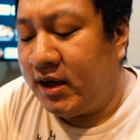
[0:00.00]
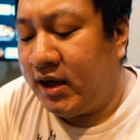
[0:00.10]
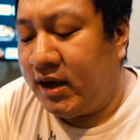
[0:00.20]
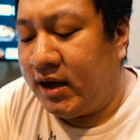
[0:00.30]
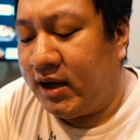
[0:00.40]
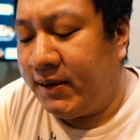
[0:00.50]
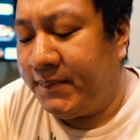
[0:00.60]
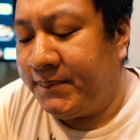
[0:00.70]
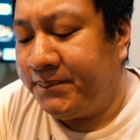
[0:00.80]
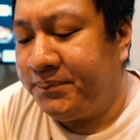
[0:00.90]

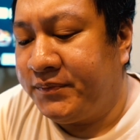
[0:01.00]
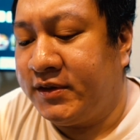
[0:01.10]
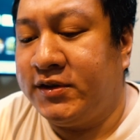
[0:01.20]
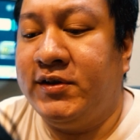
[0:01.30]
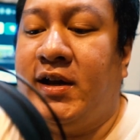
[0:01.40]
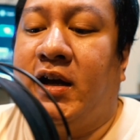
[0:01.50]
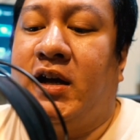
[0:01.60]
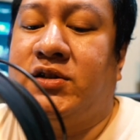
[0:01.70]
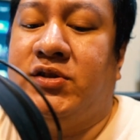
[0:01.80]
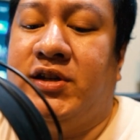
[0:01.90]
um, yun lang
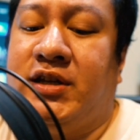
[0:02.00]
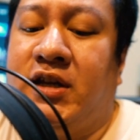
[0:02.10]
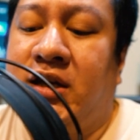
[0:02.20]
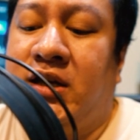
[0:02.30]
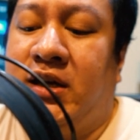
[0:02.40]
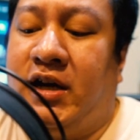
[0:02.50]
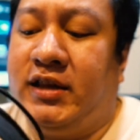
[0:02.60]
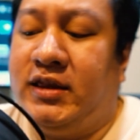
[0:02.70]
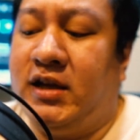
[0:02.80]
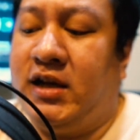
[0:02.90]
actually
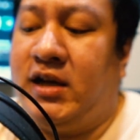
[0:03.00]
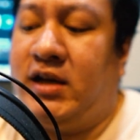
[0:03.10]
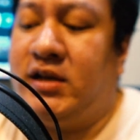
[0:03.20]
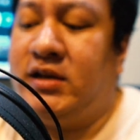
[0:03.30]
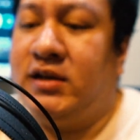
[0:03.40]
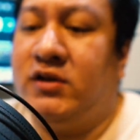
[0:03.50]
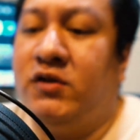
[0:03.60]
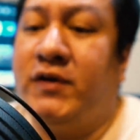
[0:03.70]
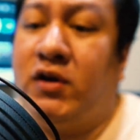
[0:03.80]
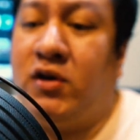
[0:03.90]
at uh,
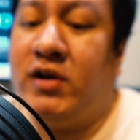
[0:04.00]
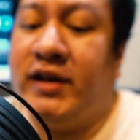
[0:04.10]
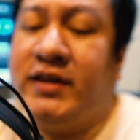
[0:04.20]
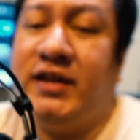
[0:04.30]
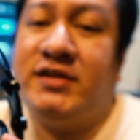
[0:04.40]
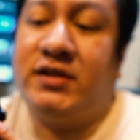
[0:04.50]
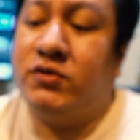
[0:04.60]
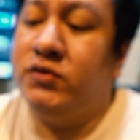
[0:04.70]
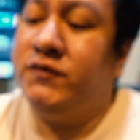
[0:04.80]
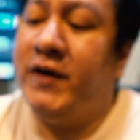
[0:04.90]
overall I think it's a
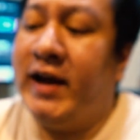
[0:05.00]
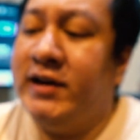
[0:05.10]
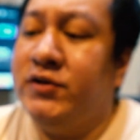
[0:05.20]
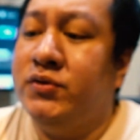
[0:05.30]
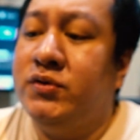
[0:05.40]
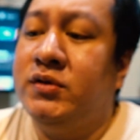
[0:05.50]
good value